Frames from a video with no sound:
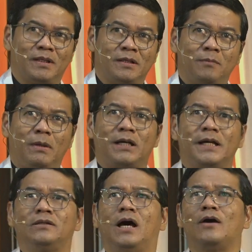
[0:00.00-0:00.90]
Maka
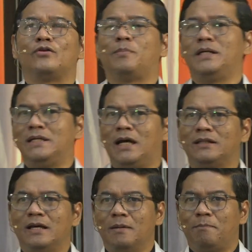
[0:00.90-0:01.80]
kita harus
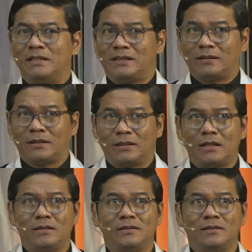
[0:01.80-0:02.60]
melihat pencatatan di